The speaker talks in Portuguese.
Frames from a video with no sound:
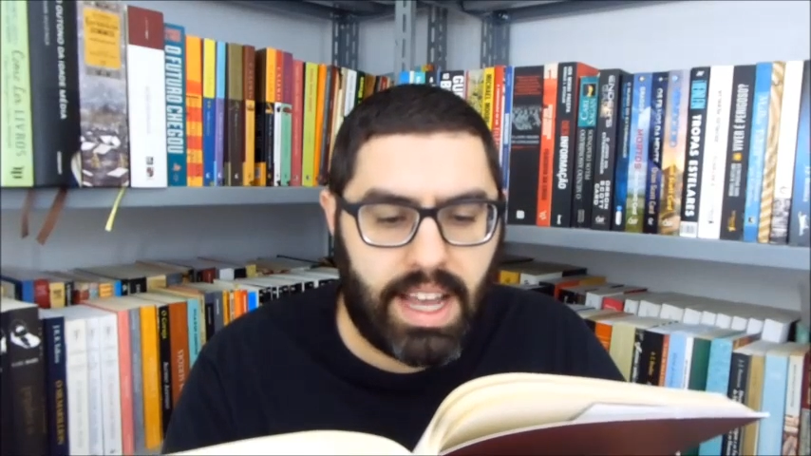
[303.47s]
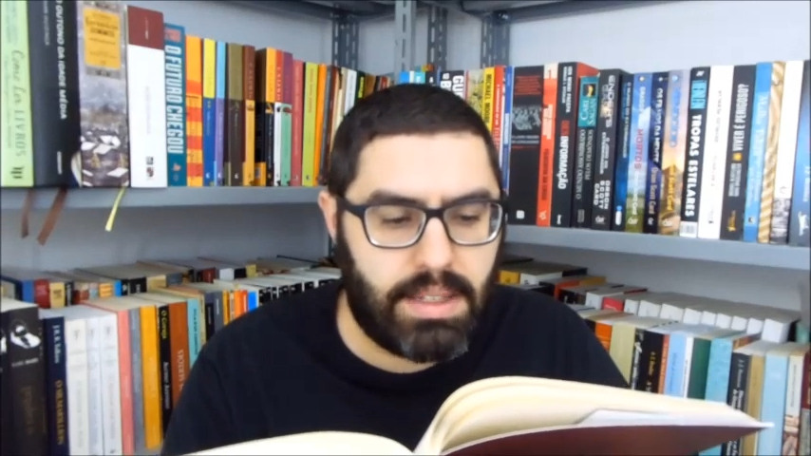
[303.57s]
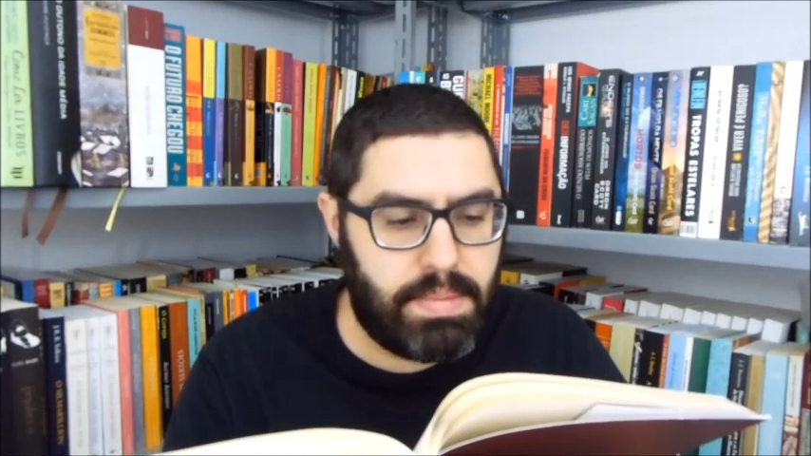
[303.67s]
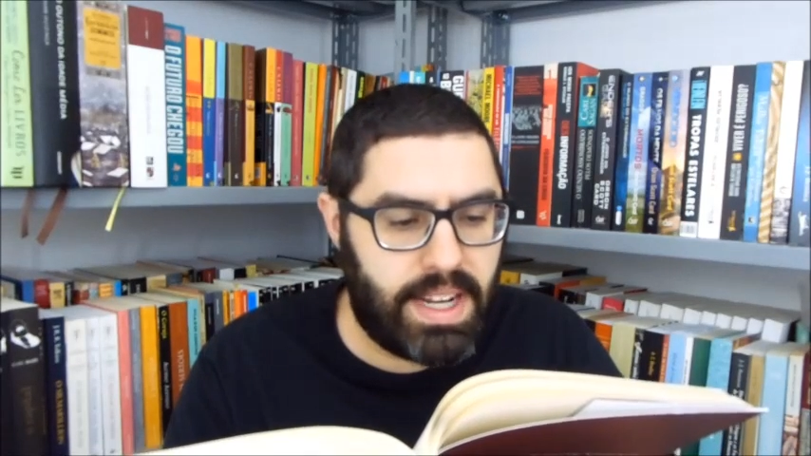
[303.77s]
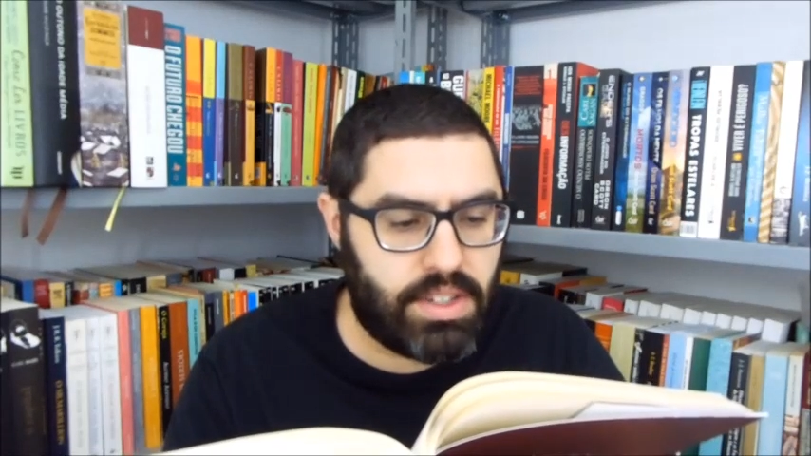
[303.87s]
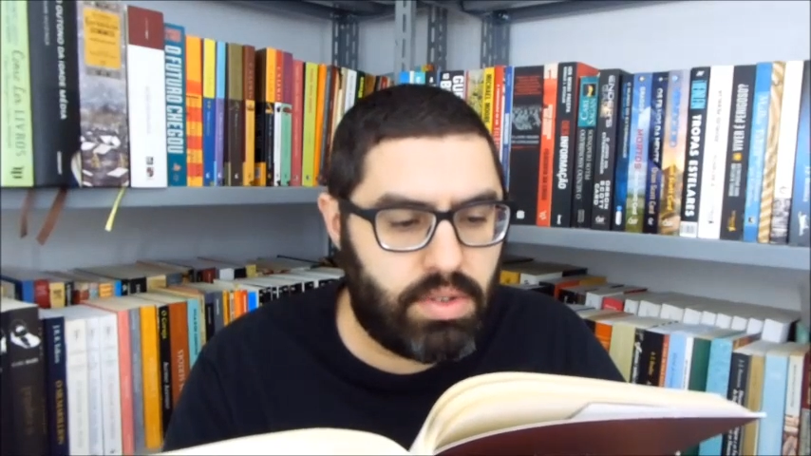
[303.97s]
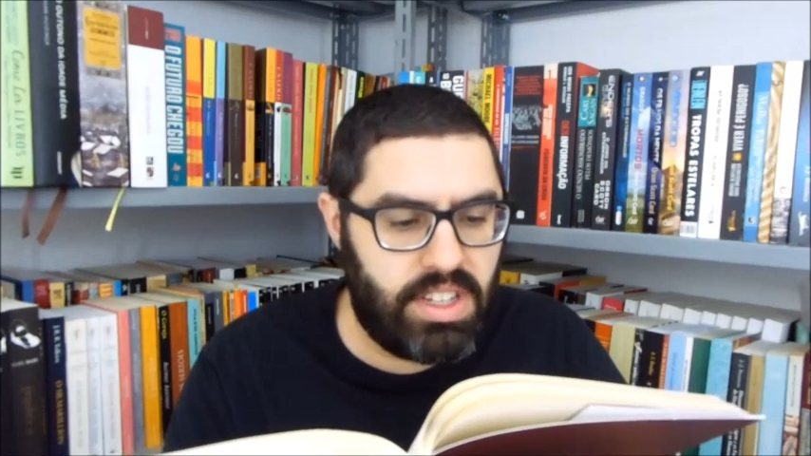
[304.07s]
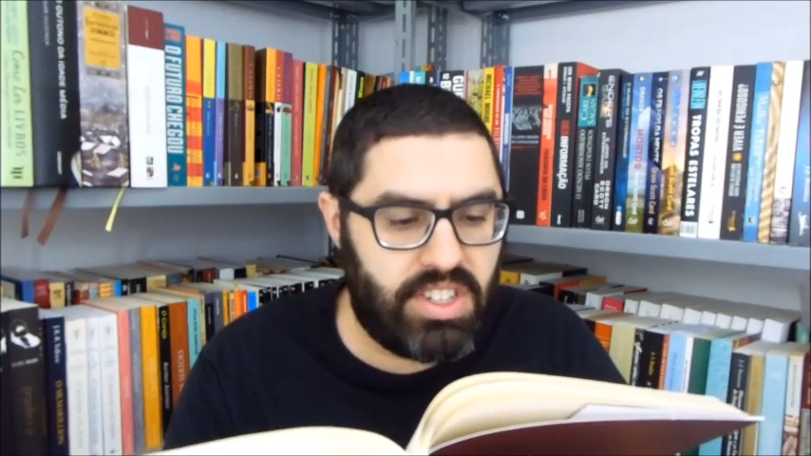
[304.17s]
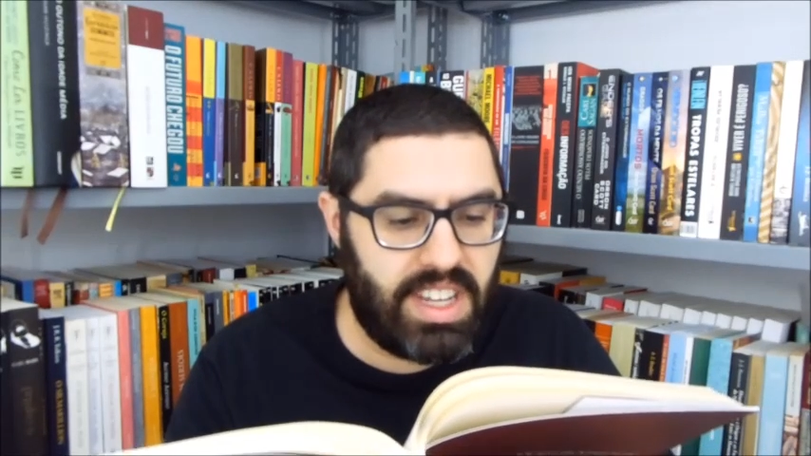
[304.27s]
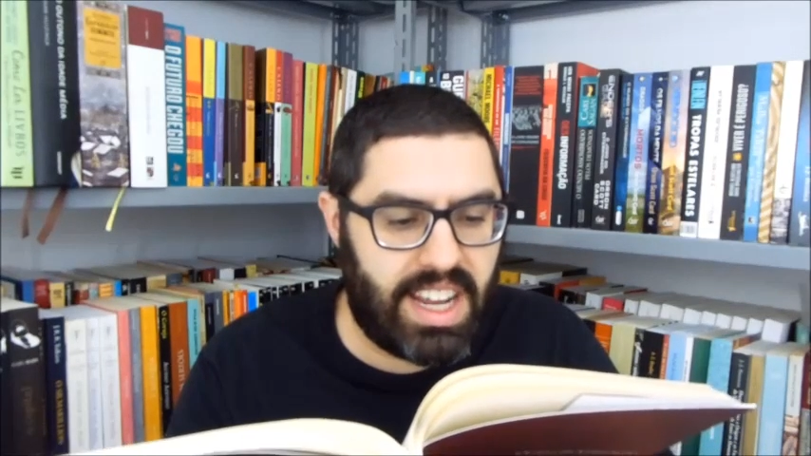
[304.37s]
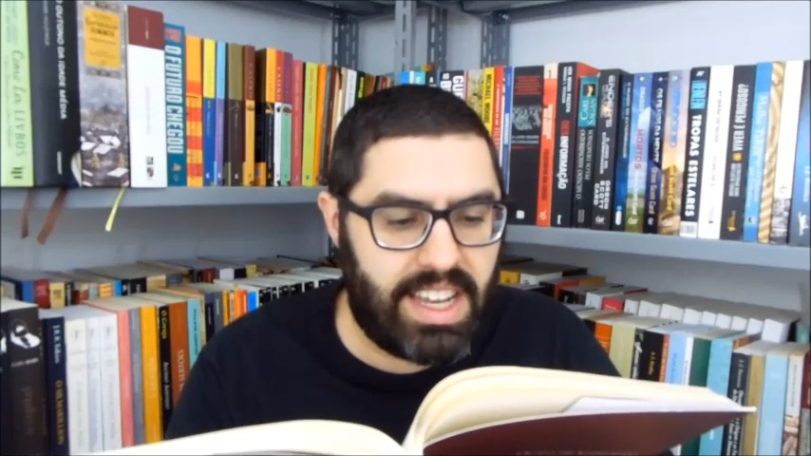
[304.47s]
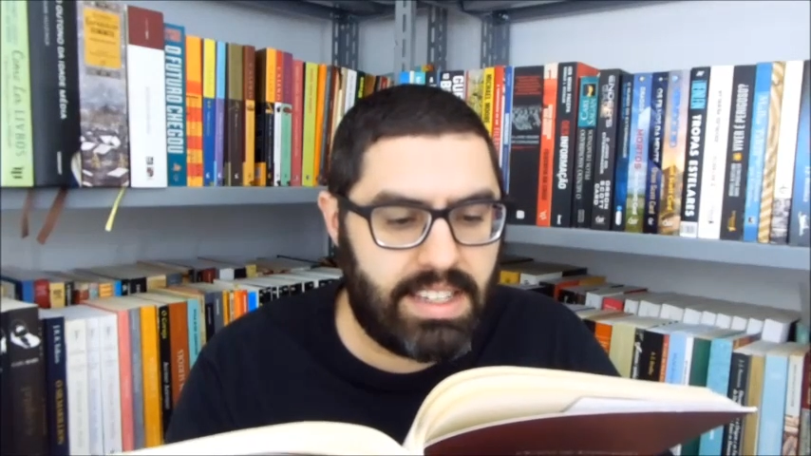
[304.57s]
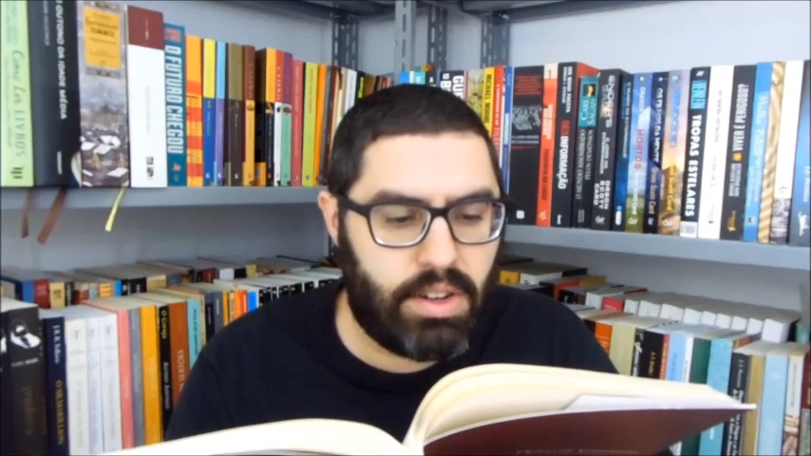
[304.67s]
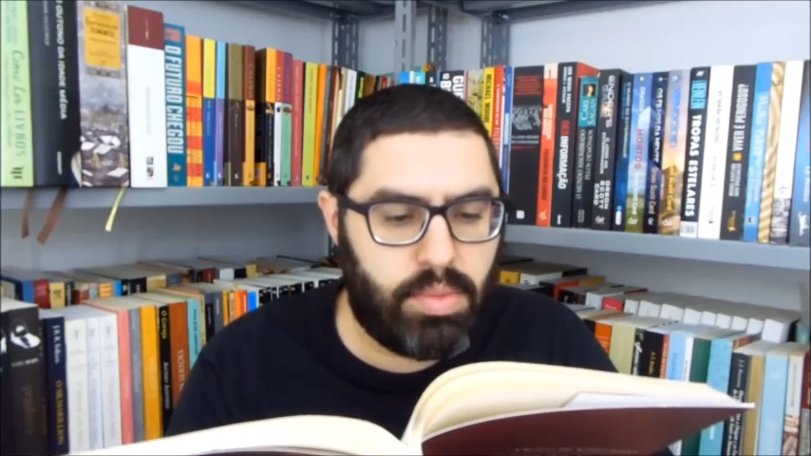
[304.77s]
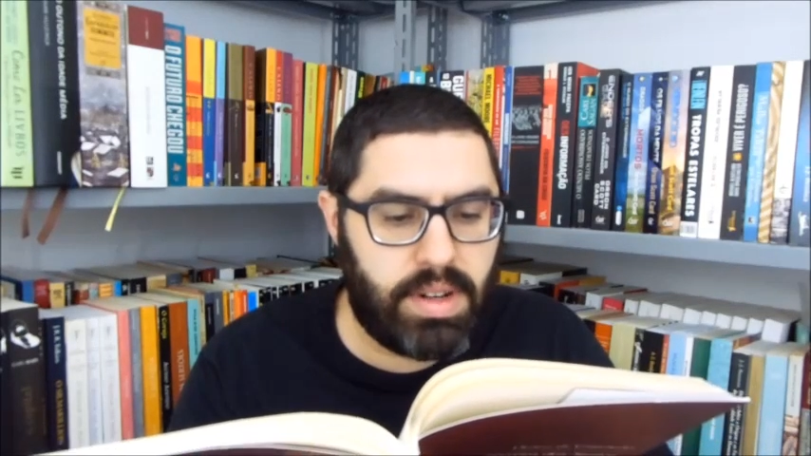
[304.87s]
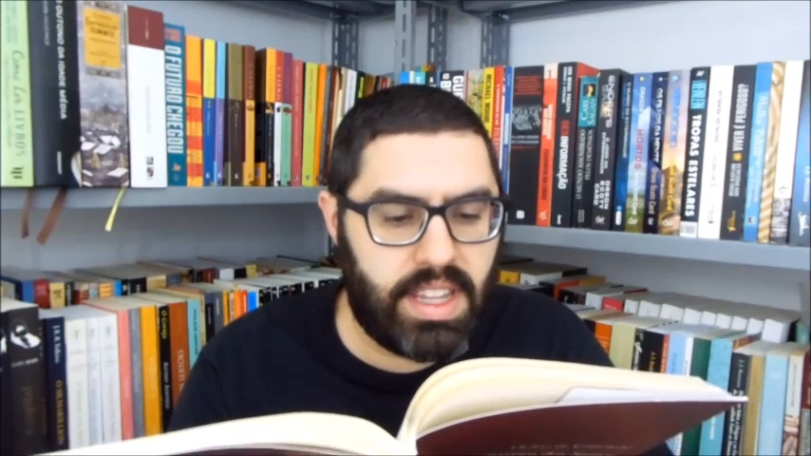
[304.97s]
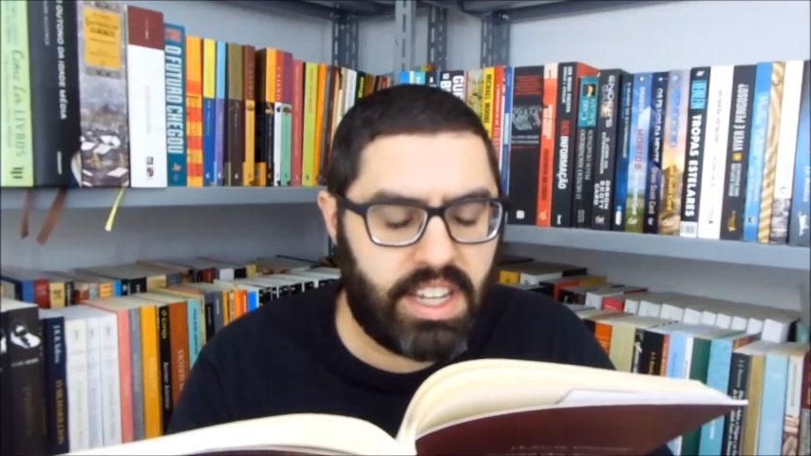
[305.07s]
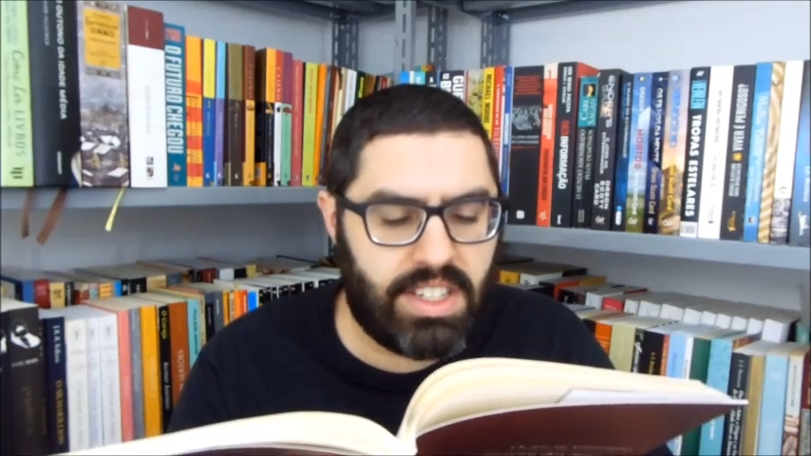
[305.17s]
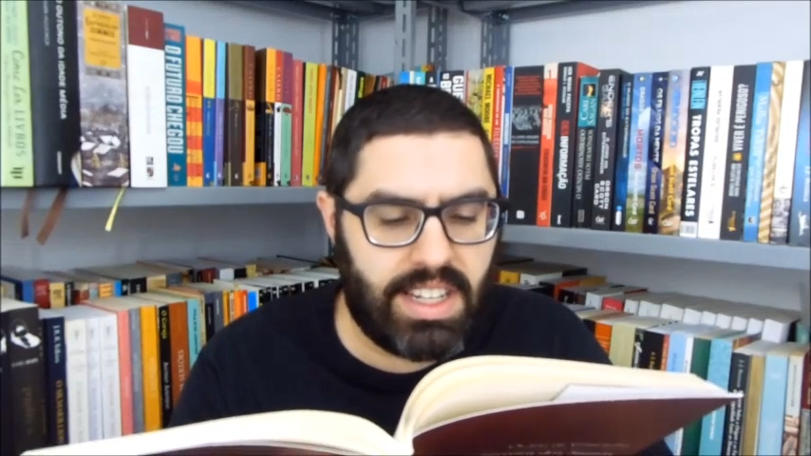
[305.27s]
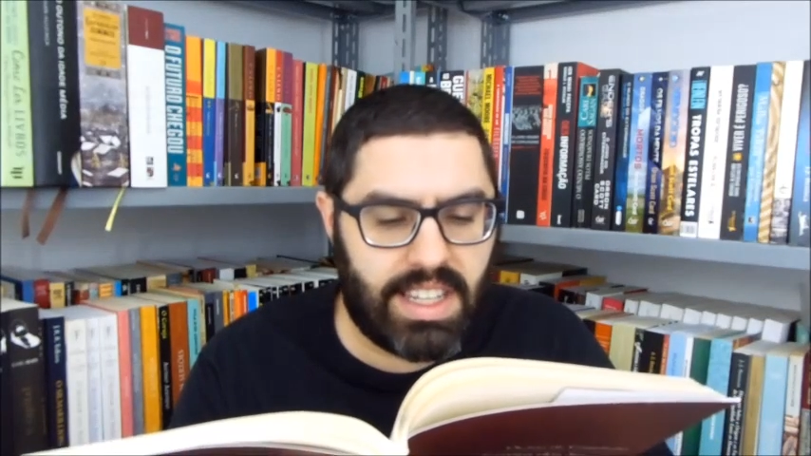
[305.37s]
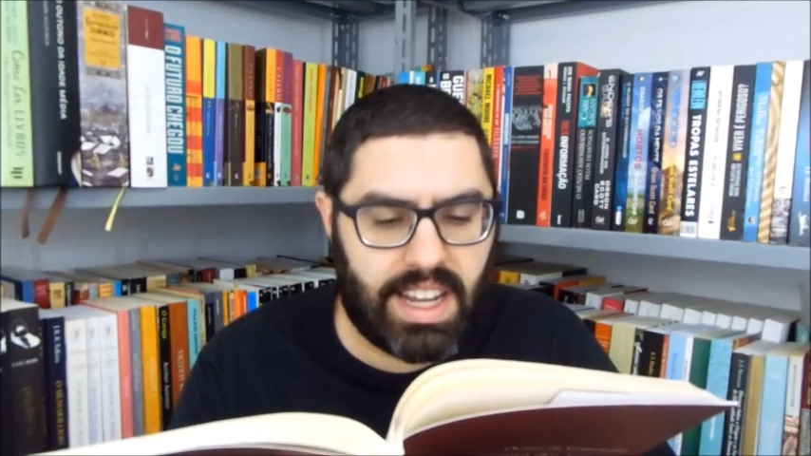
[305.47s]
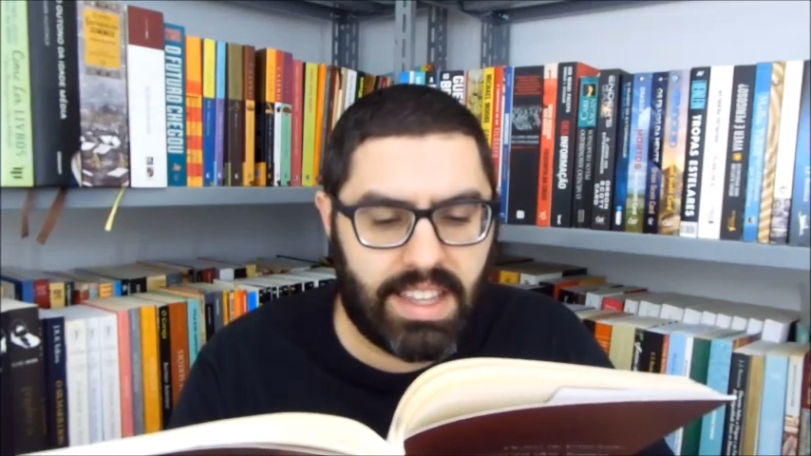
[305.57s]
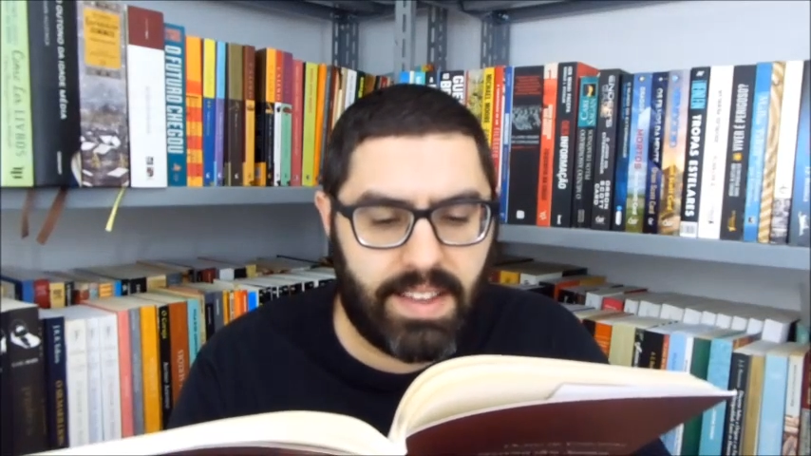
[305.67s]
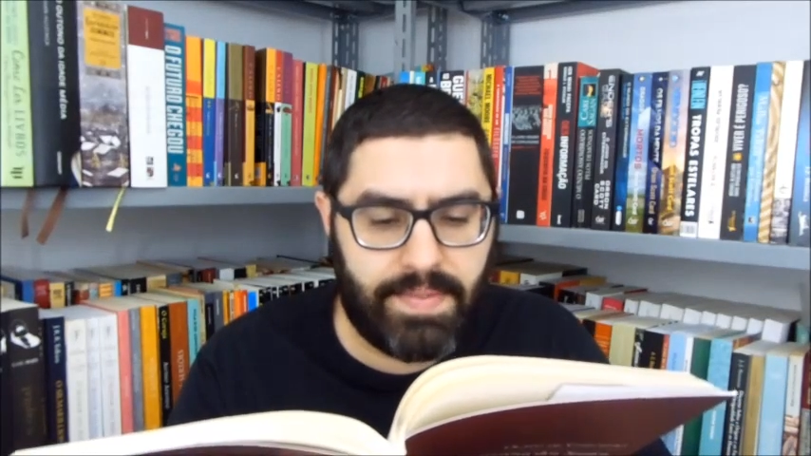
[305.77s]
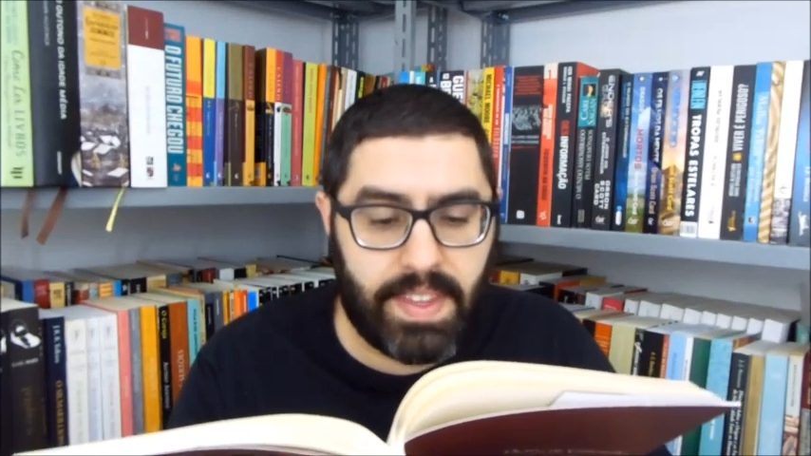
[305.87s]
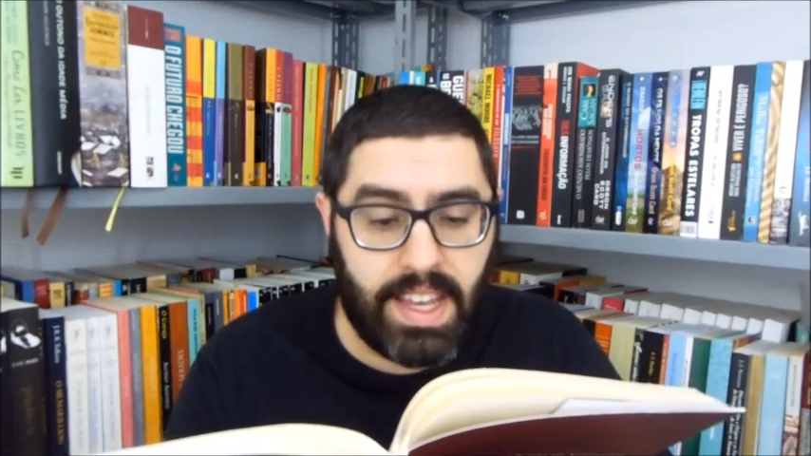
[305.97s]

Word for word: aspirações gerais da comunidade letrada.